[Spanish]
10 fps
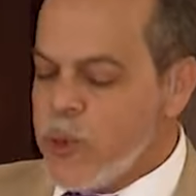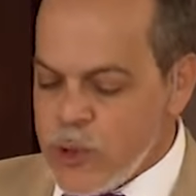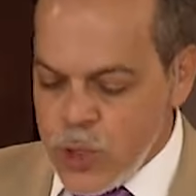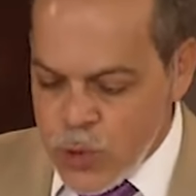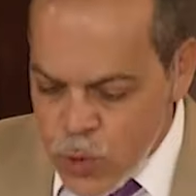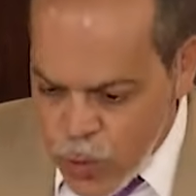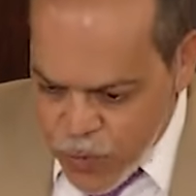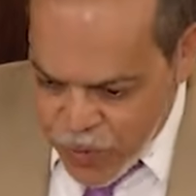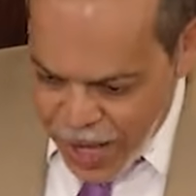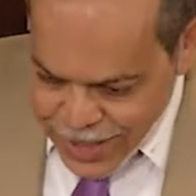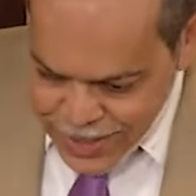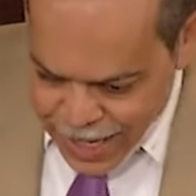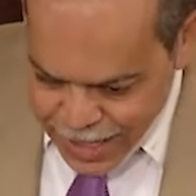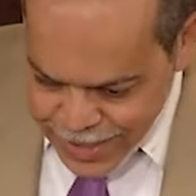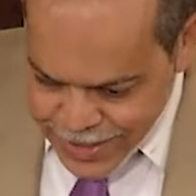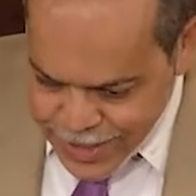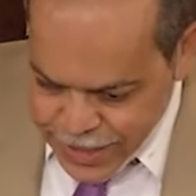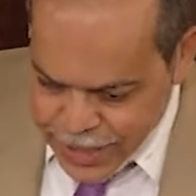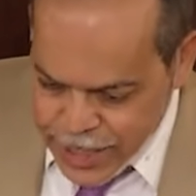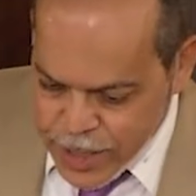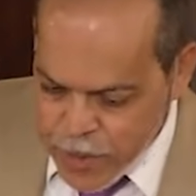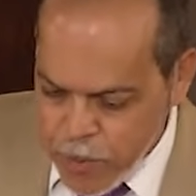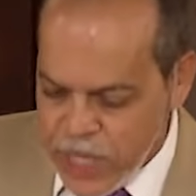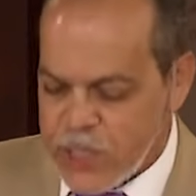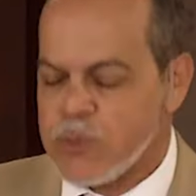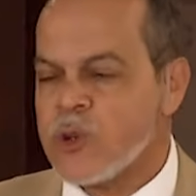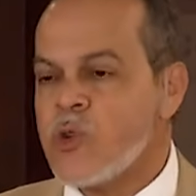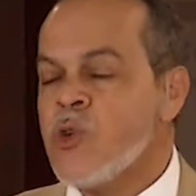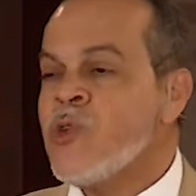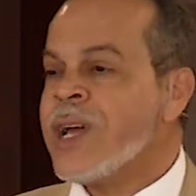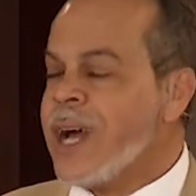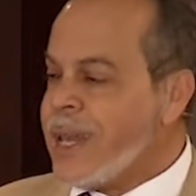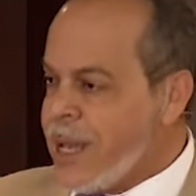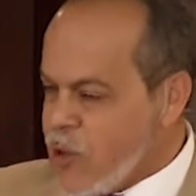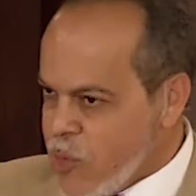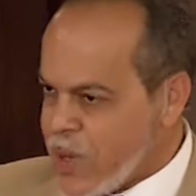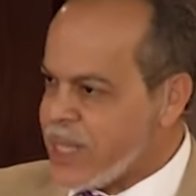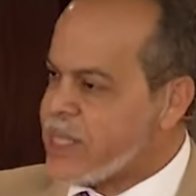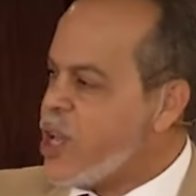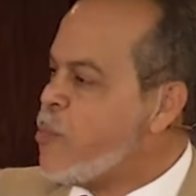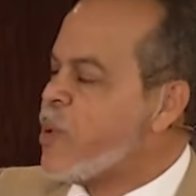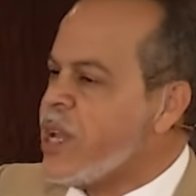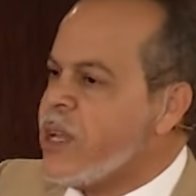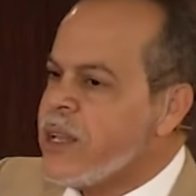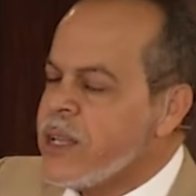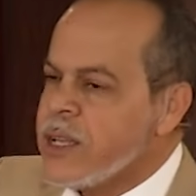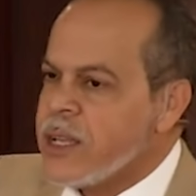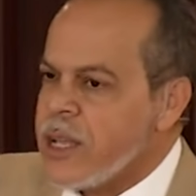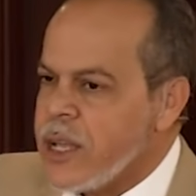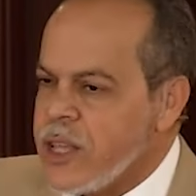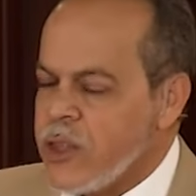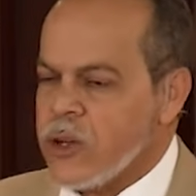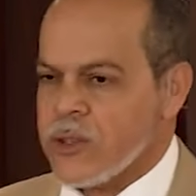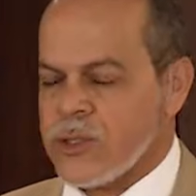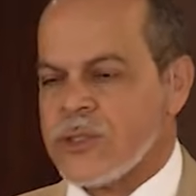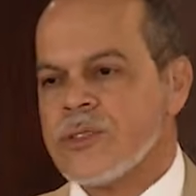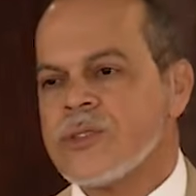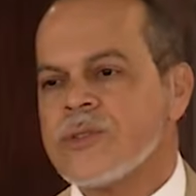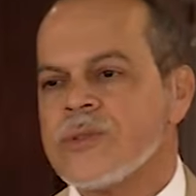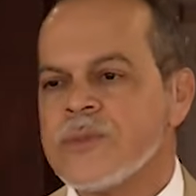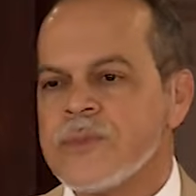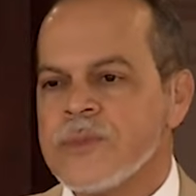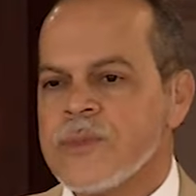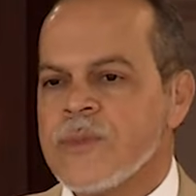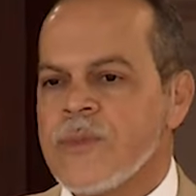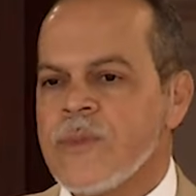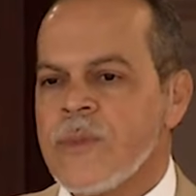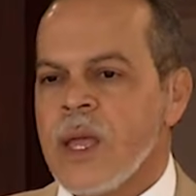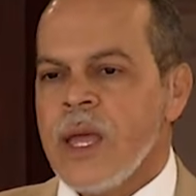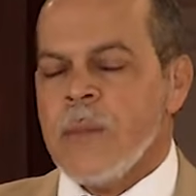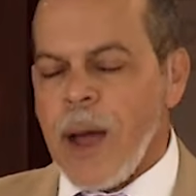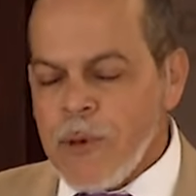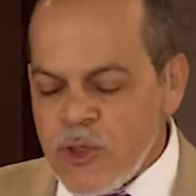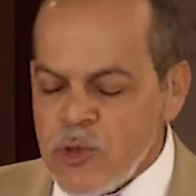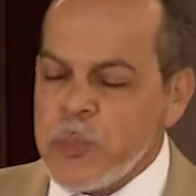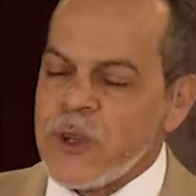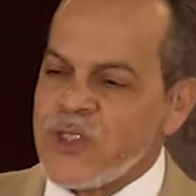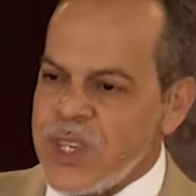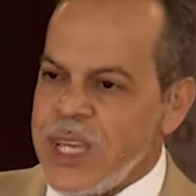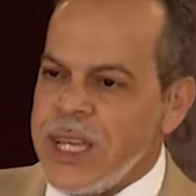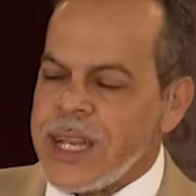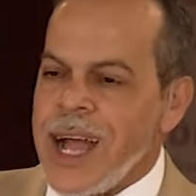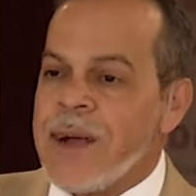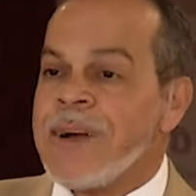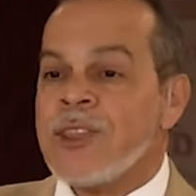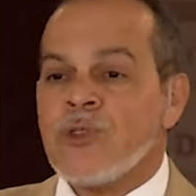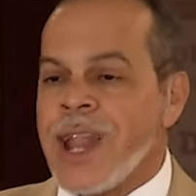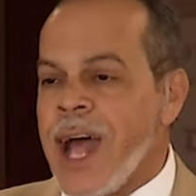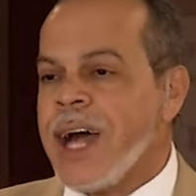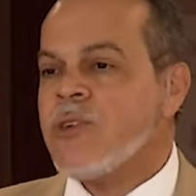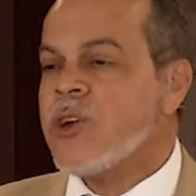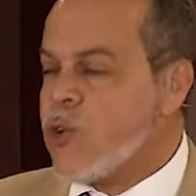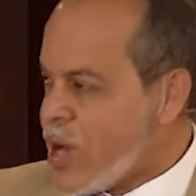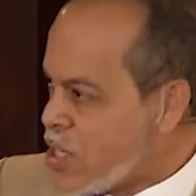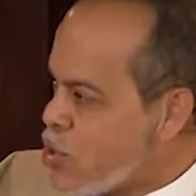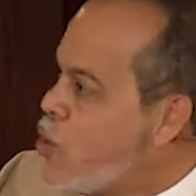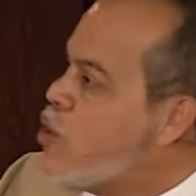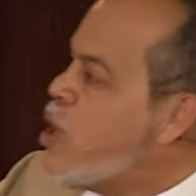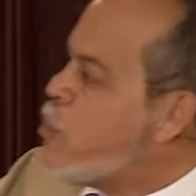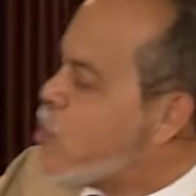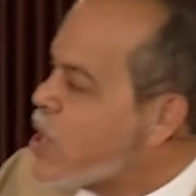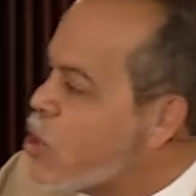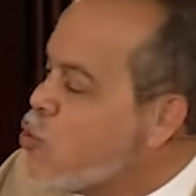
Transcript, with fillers: puso su confianza en sí mismo. Nunca en el hombre, siempre en Dios. Pablo supo ser abandonado en ocasiones por